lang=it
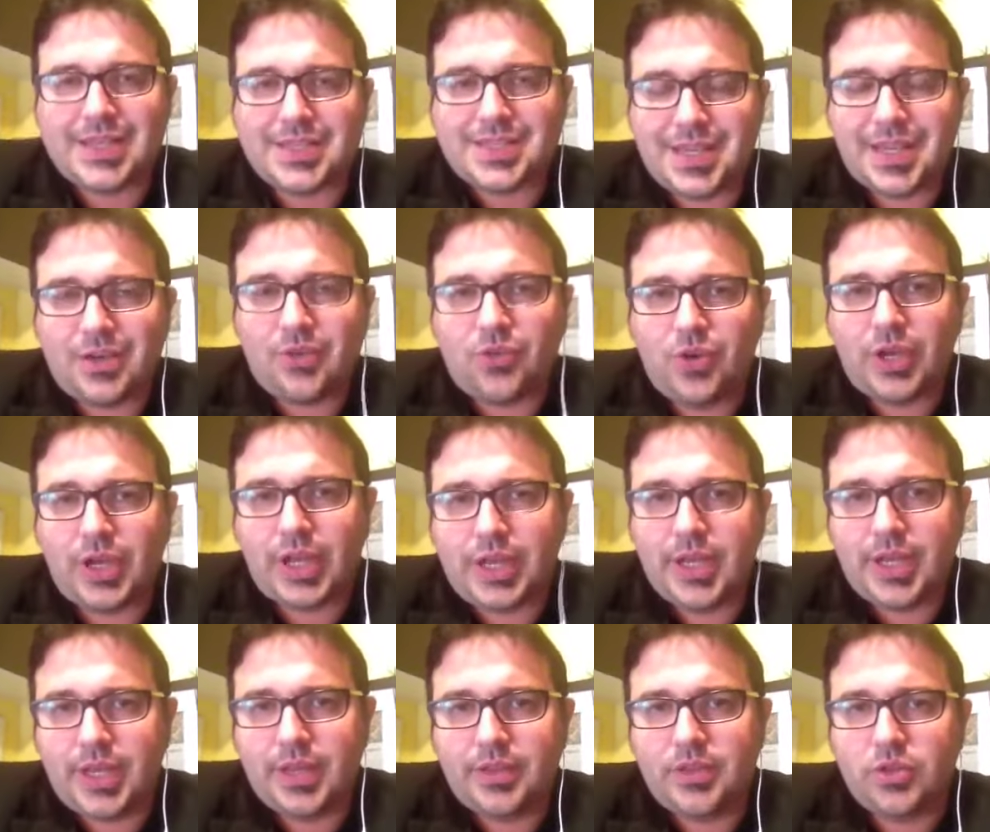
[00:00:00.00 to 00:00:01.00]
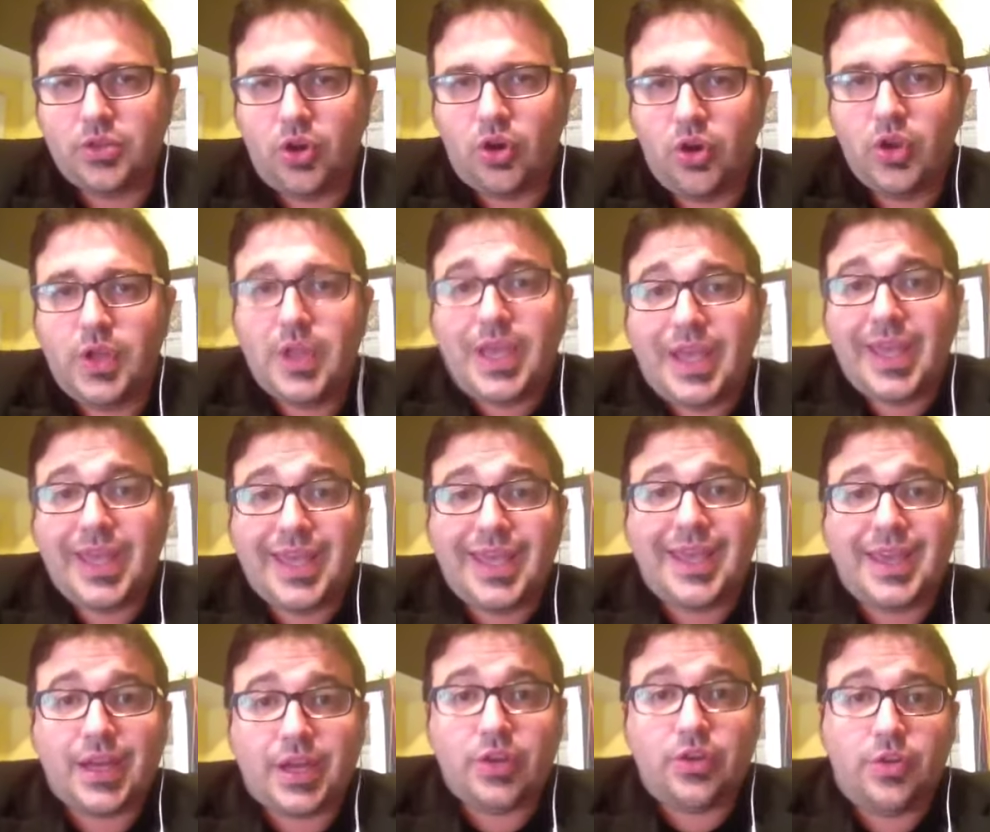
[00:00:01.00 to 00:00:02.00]
Secco e Cagliendo
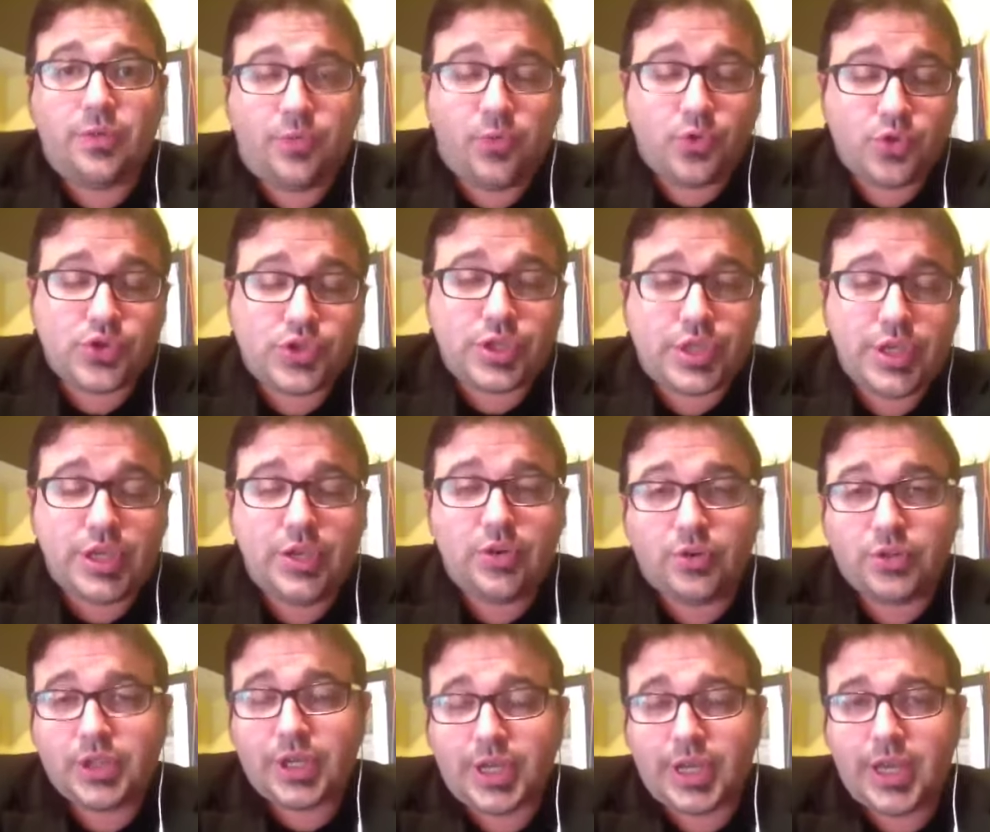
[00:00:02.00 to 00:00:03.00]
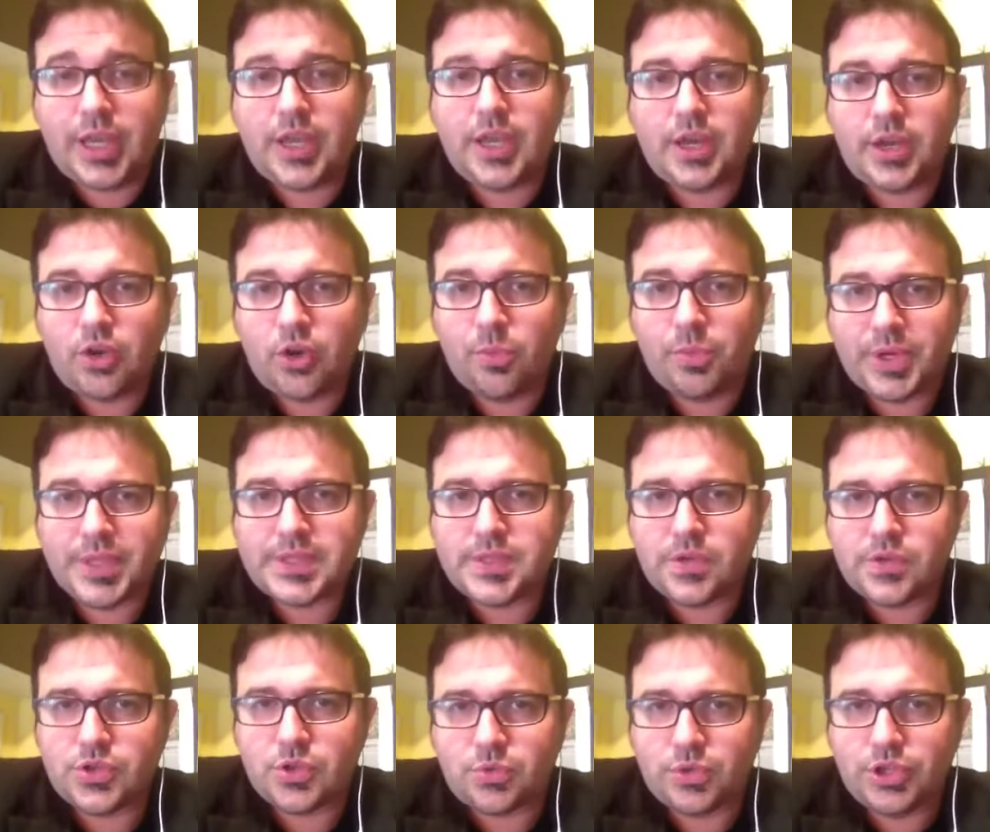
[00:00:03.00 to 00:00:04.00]
e Rino Foschi, oltre che Enrico
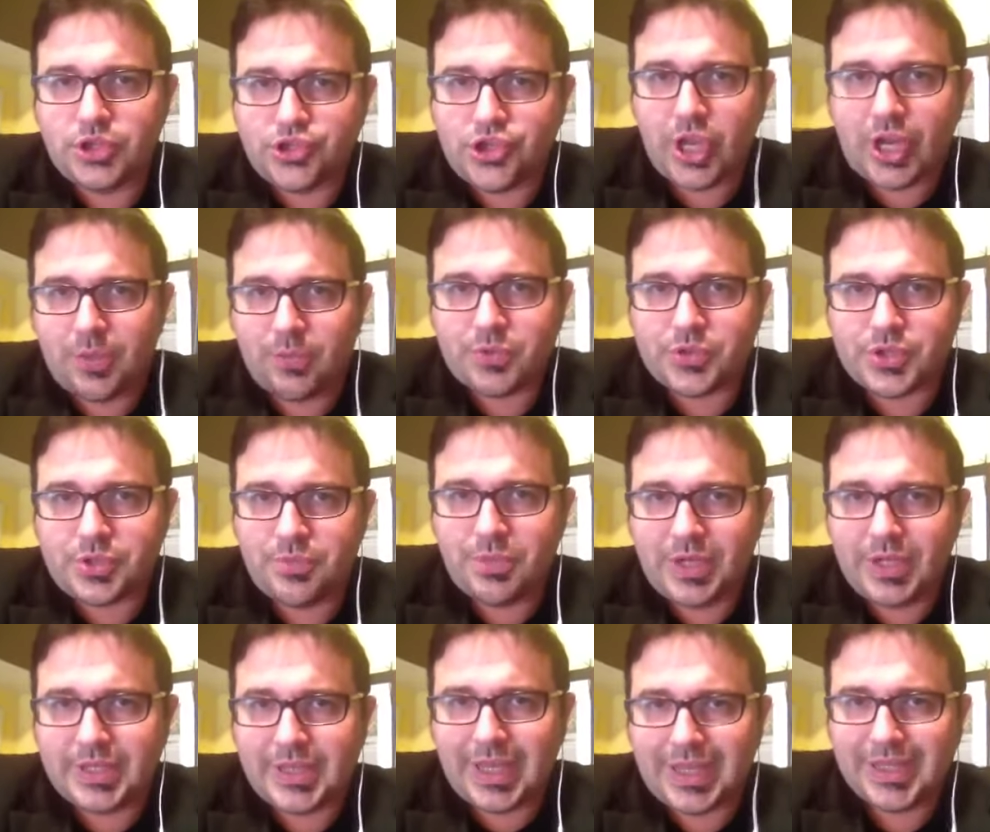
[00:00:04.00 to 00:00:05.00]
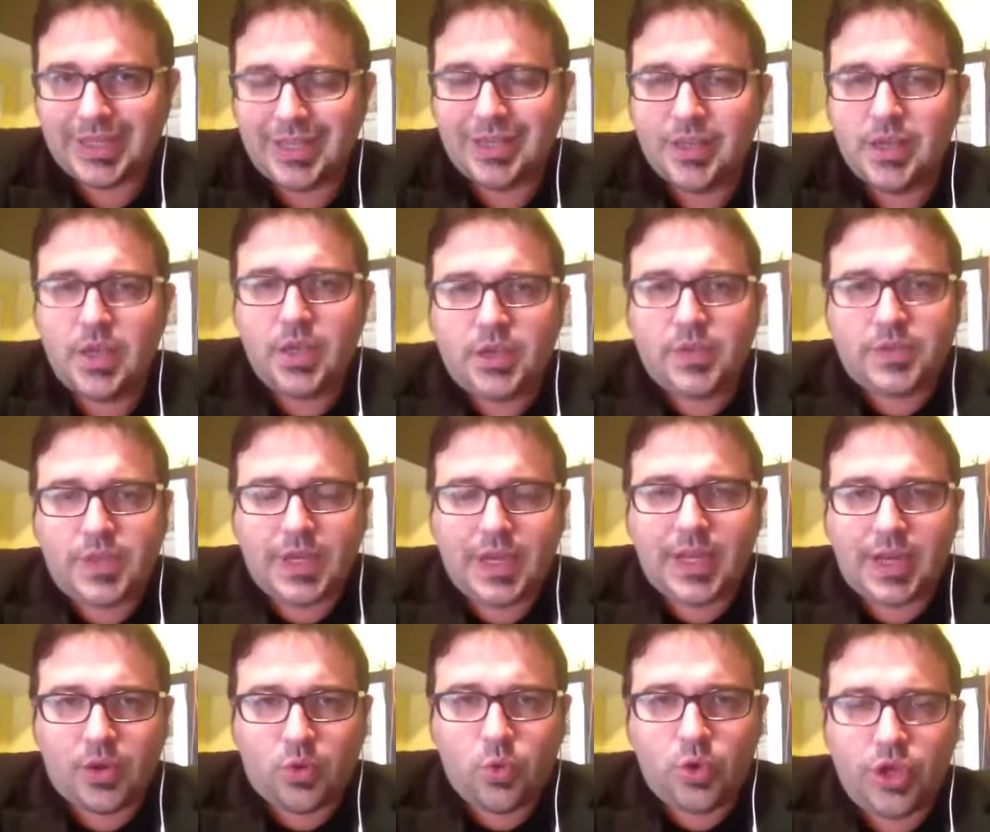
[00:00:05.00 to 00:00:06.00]
Preziosi, quindi c'è la possibilità di
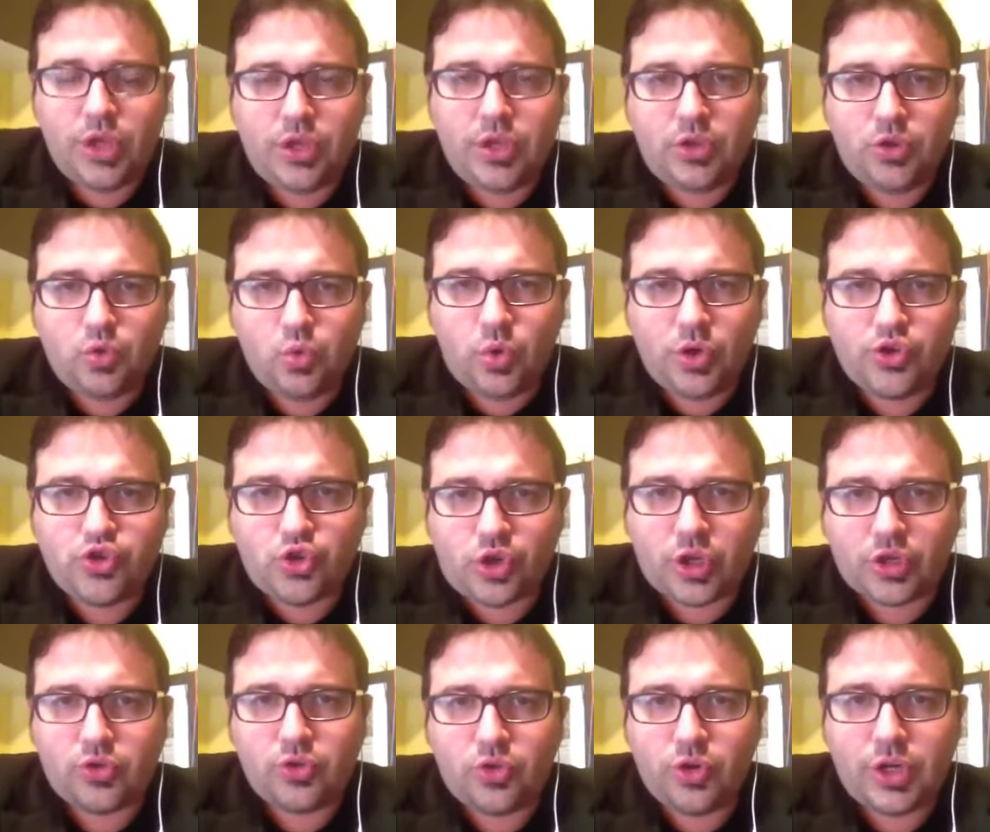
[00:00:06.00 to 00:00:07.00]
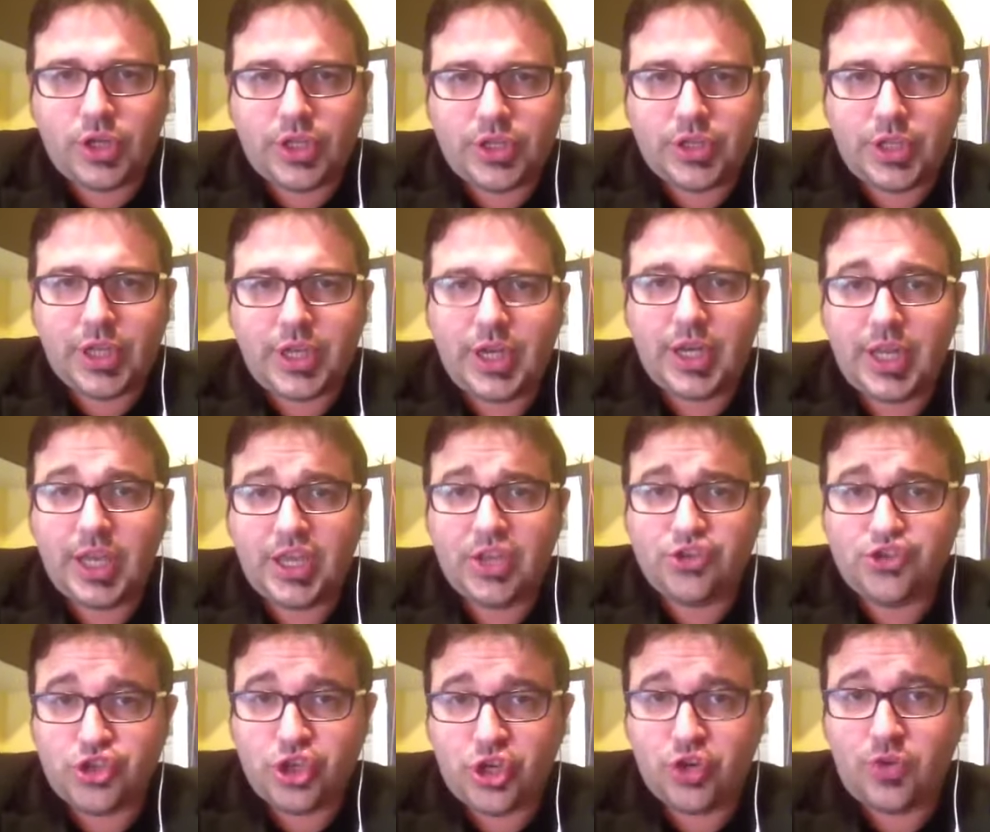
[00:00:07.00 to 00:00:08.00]
tenere qui i due giocatori del
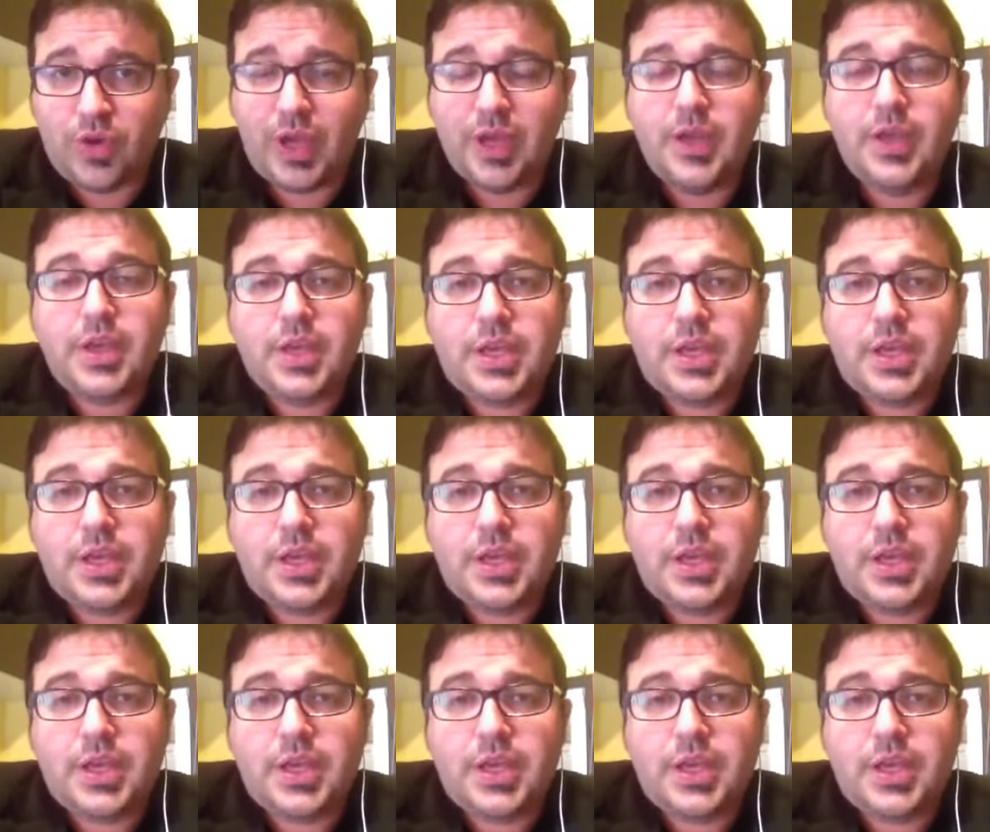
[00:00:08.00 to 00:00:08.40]
Genoa.